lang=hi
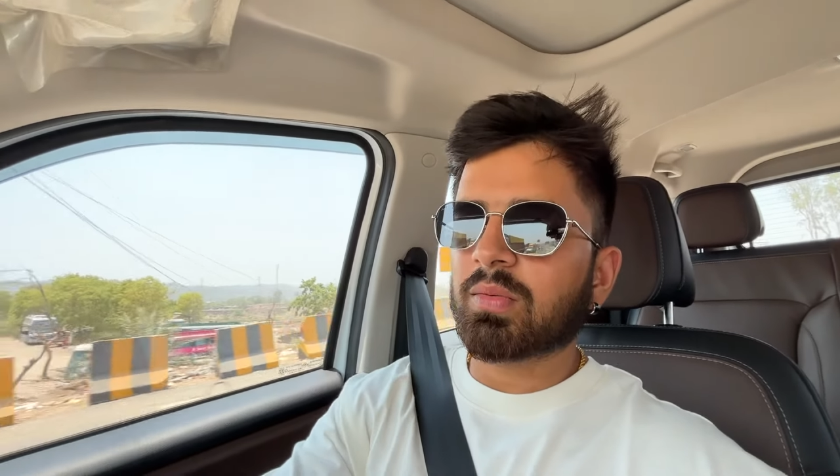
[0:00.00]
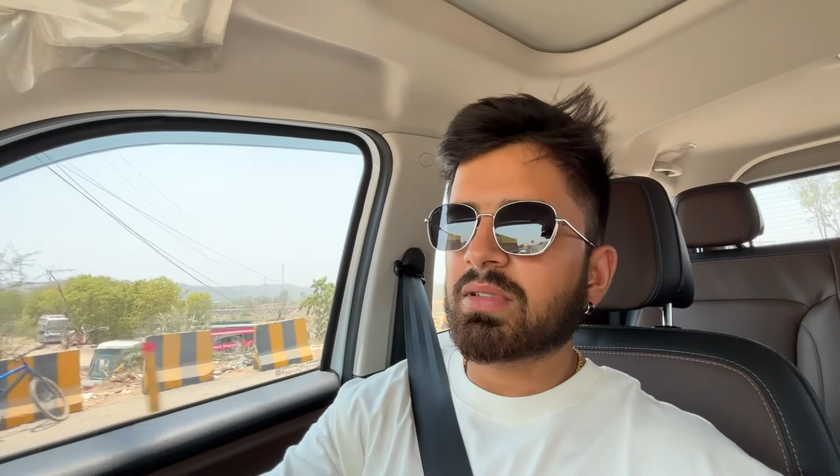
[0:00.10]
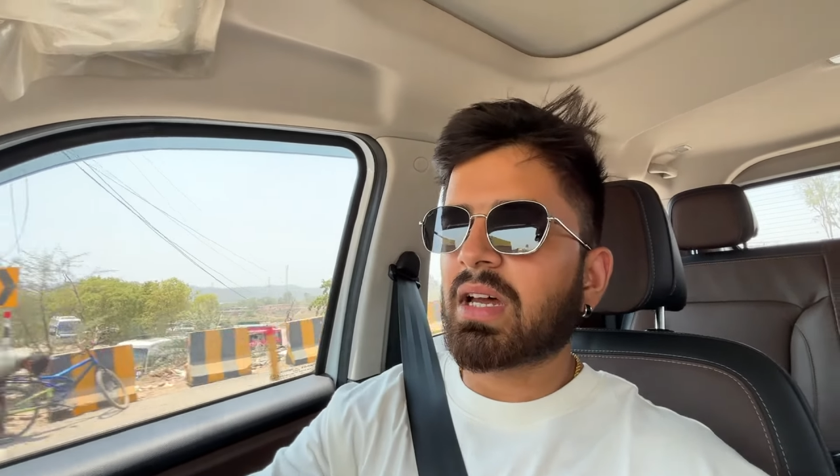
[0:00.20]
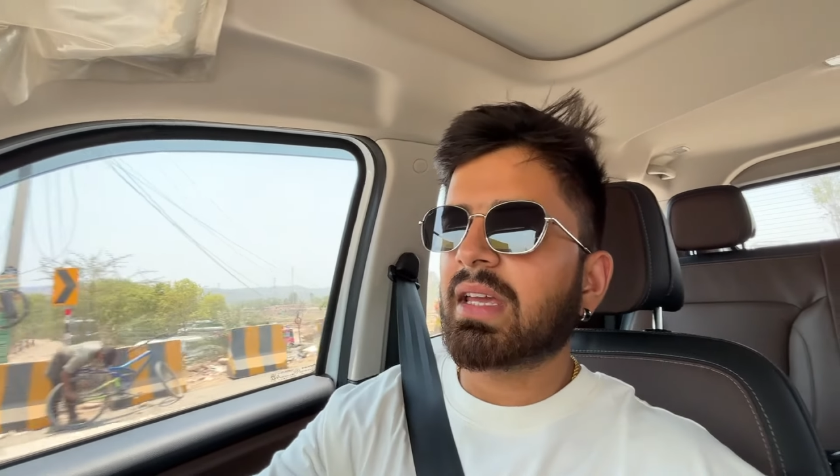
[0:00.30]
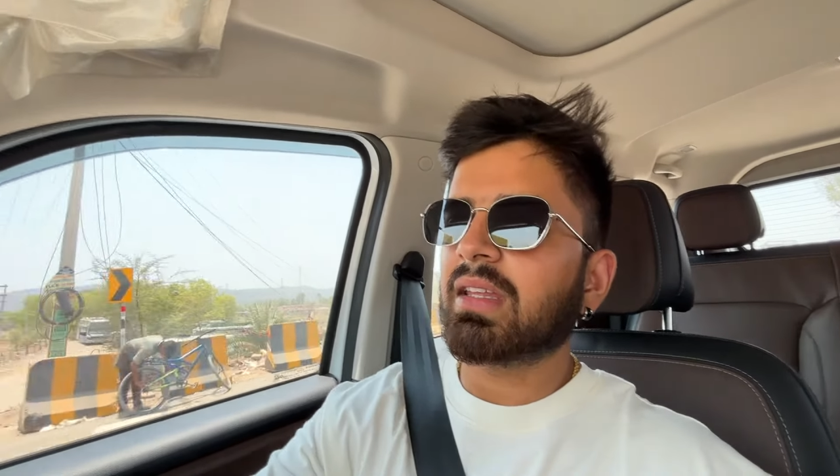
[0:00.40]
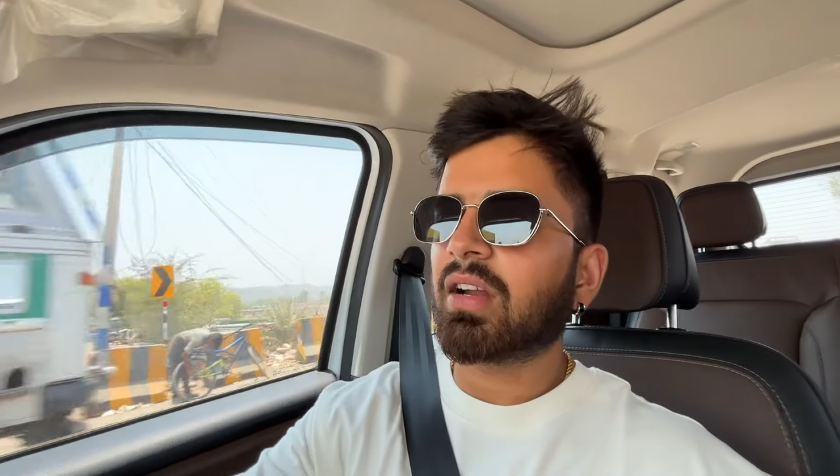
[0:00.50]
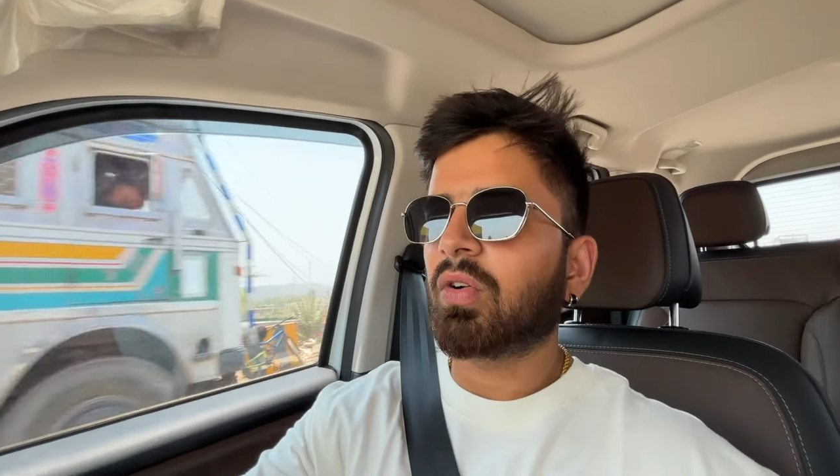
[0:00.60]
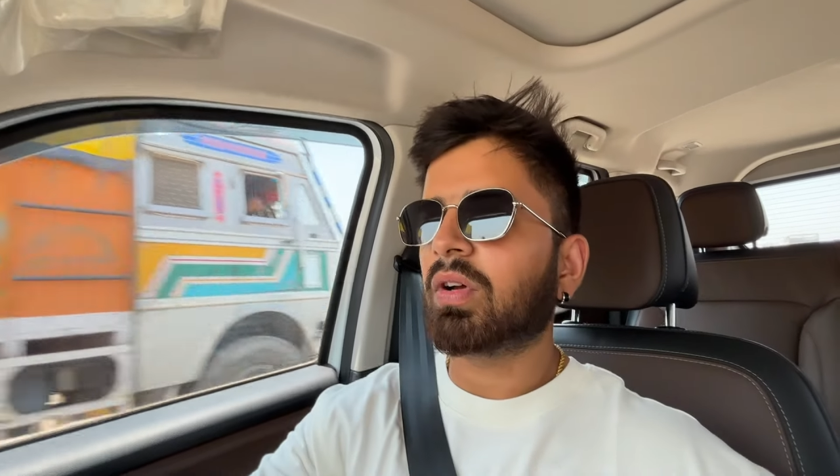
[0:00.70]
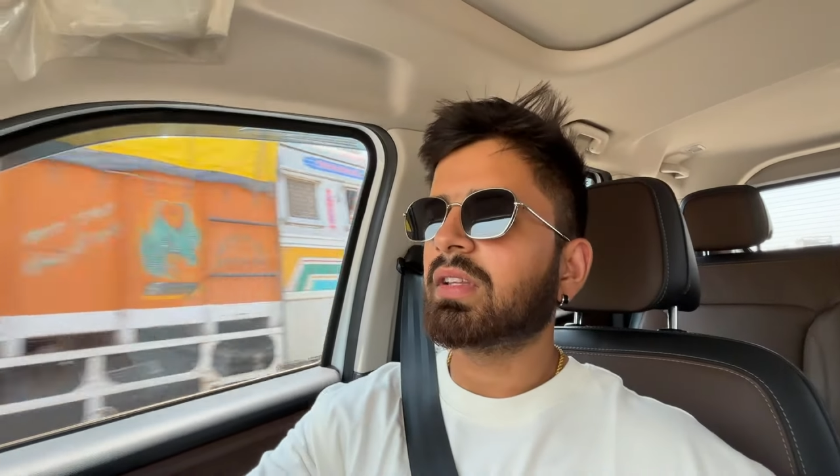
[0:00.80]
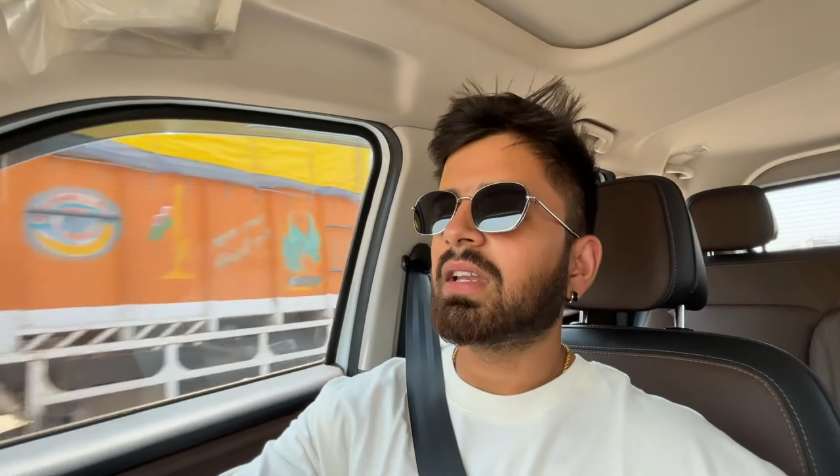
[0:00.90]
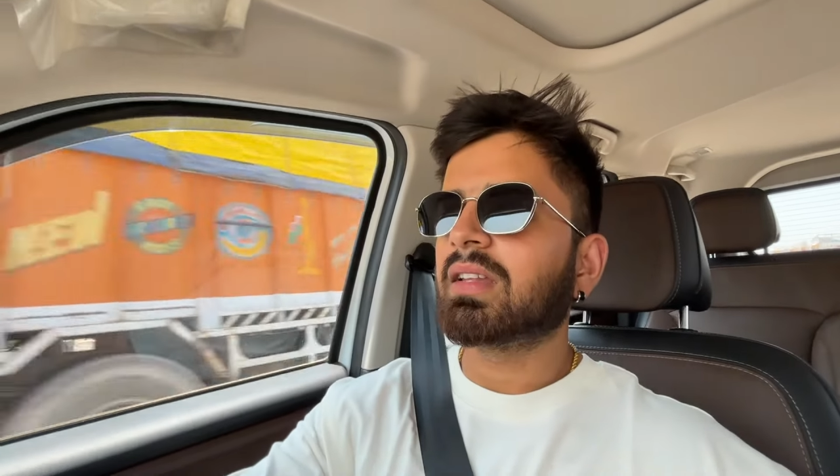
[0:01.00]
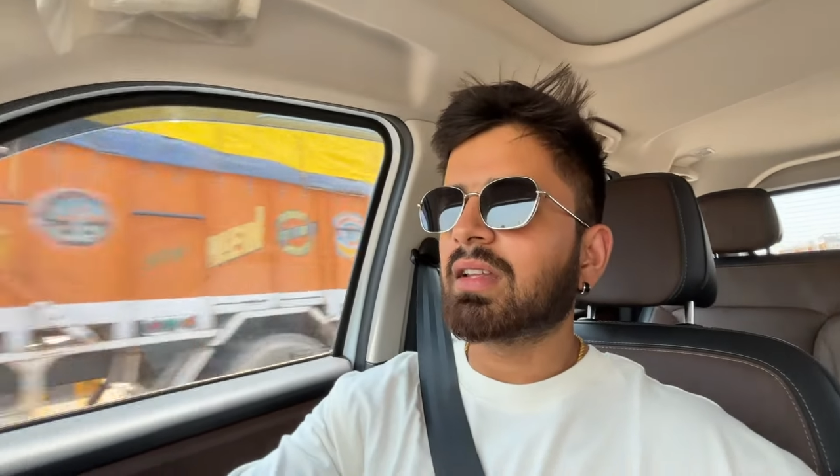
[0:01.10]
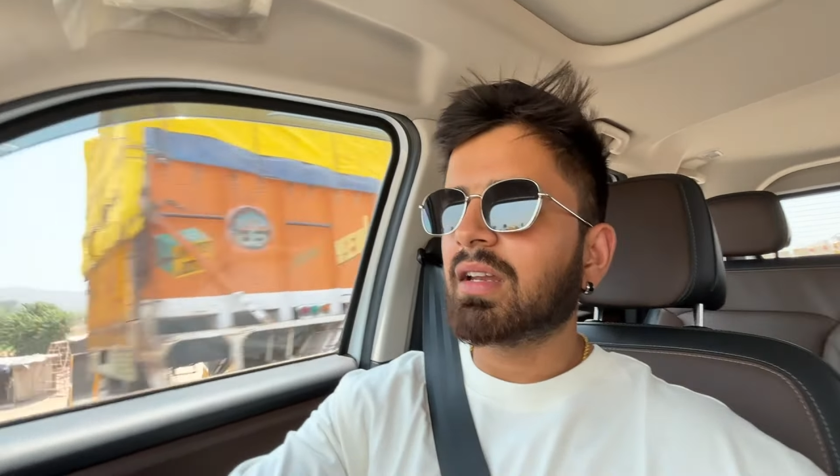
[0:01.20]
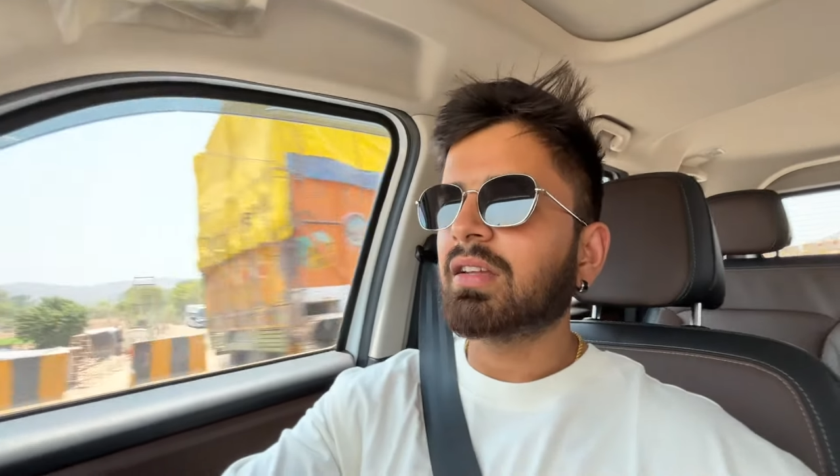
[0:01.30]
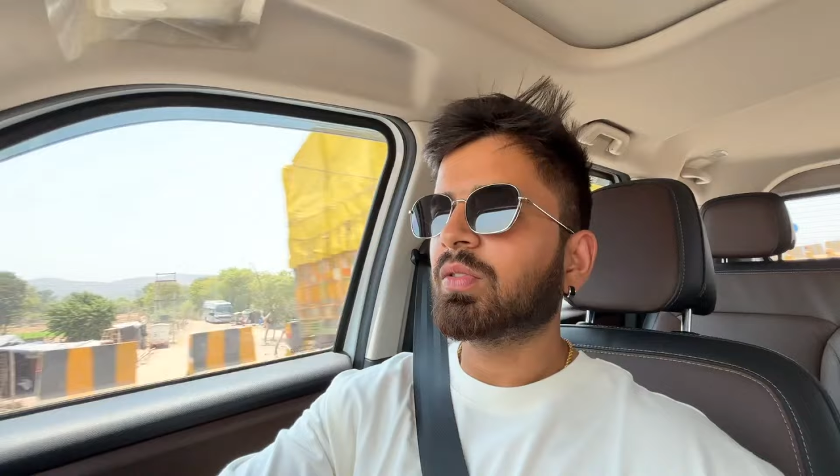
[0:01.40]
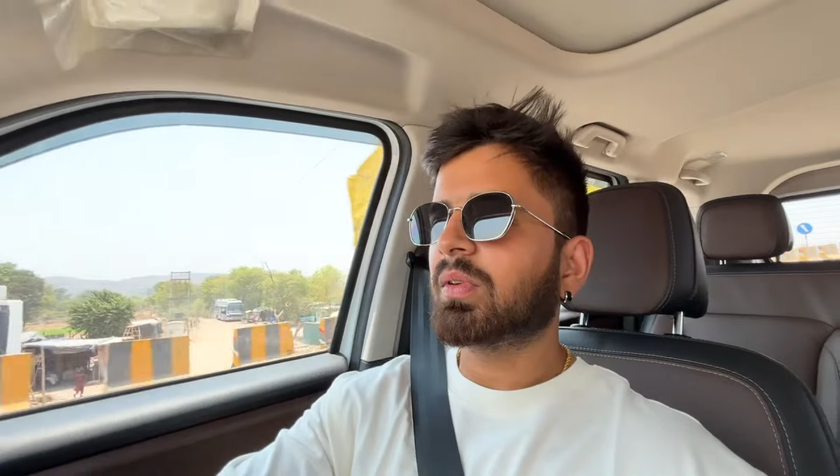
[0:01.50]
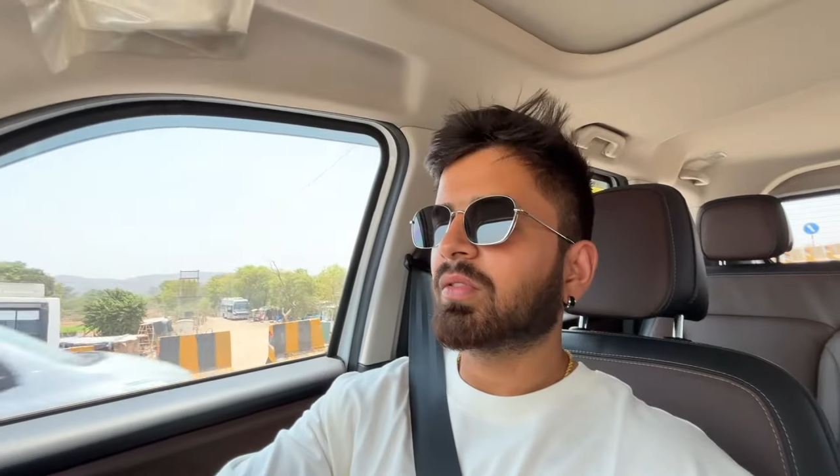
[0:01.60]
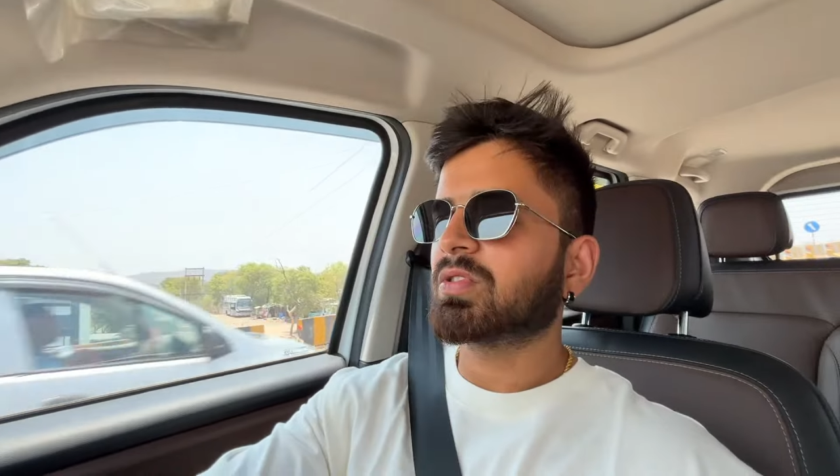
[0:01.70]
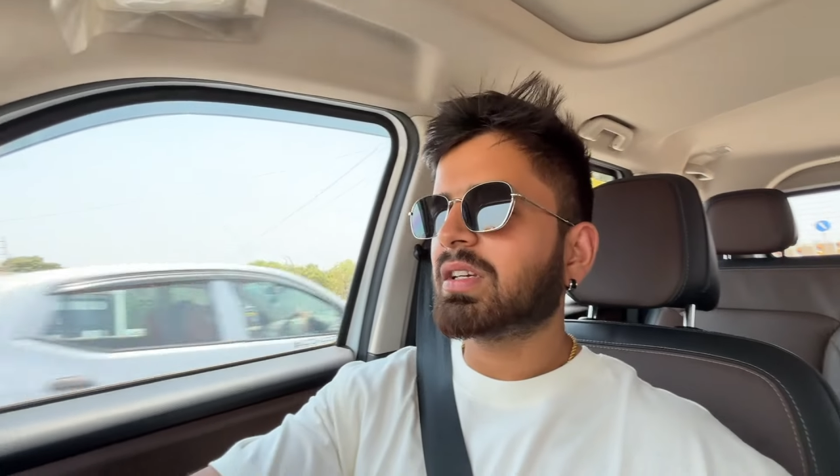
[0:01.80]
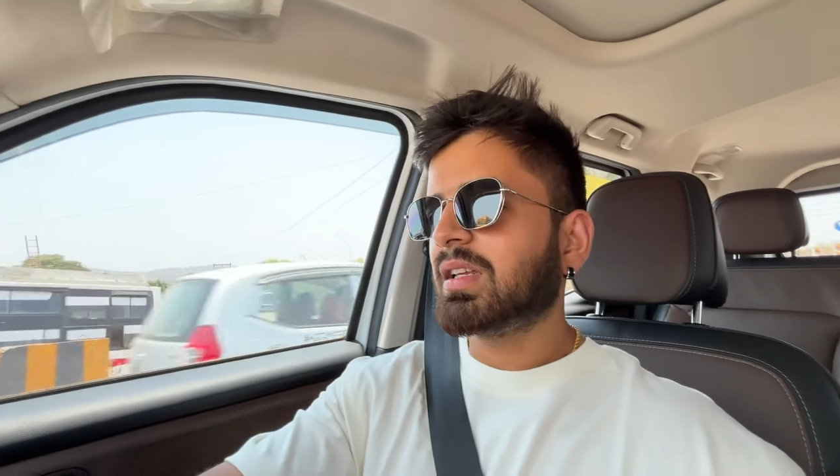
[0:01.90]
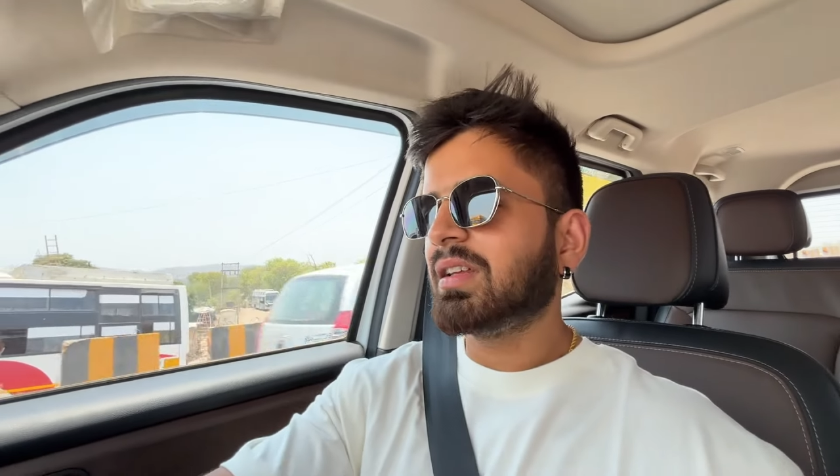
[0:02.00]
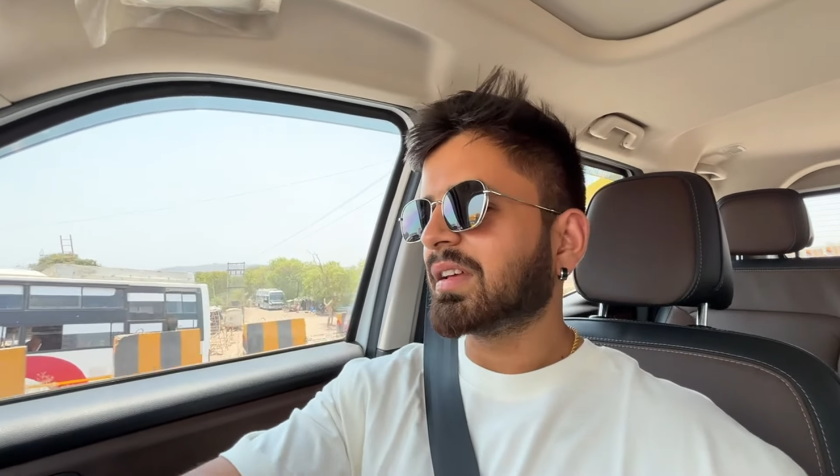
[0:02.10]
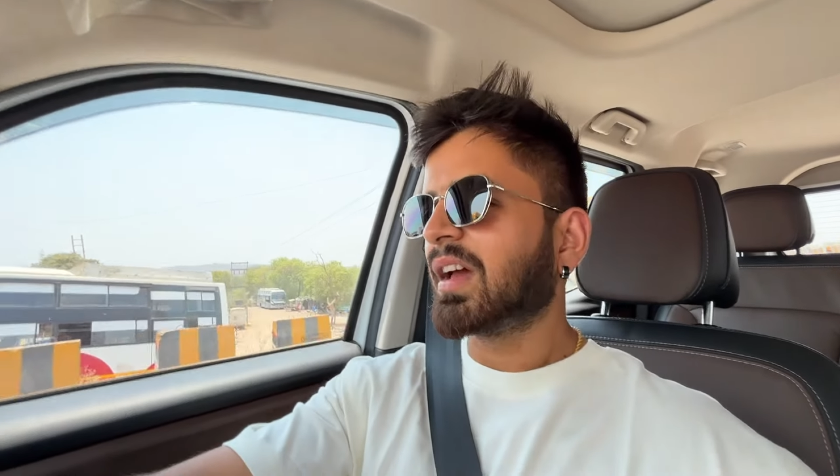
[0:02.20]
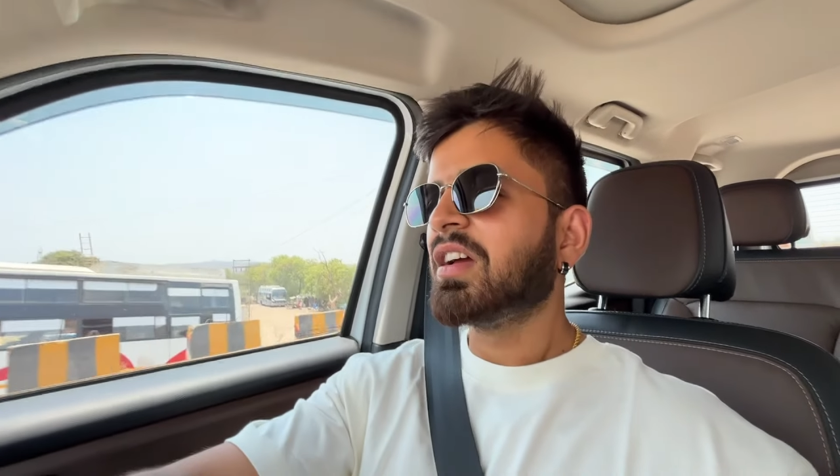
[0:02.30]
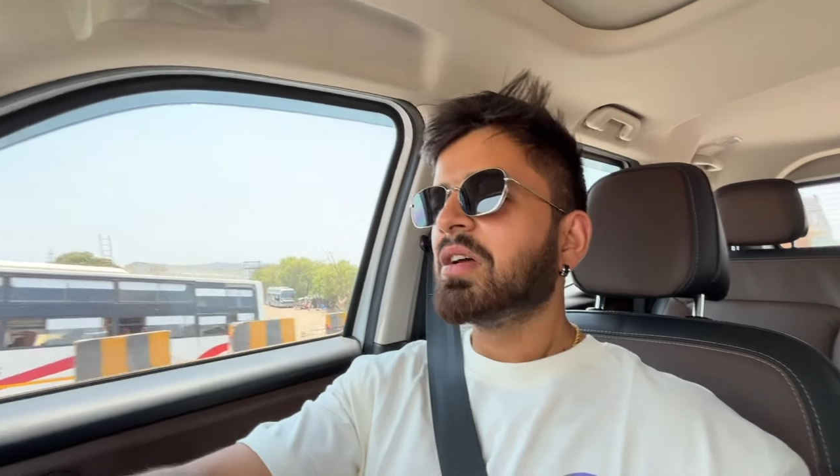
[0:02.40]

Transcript: समझ आ ही रहा होगा धीरे धीरे तो मैं सोचा ठीक है